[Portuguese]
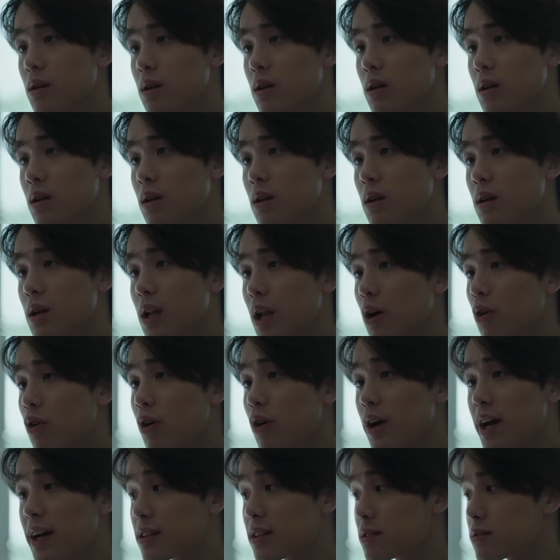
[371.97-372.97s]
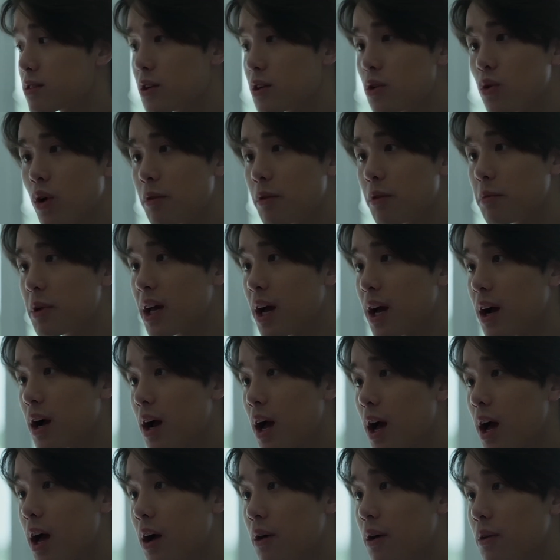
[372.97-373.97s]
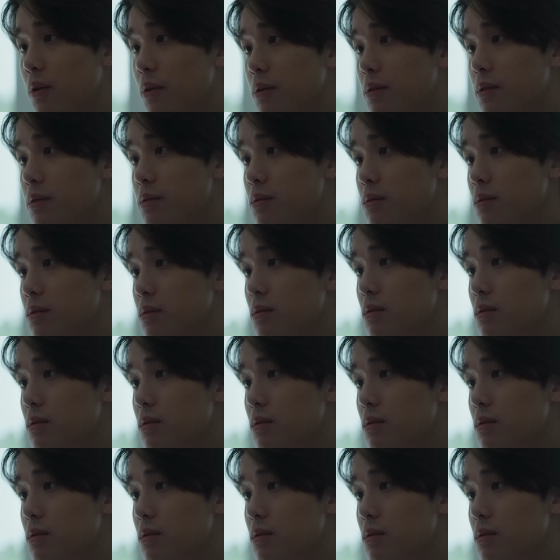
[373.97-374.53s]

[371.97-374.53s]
que eles estavam apenas se divertindo. Quando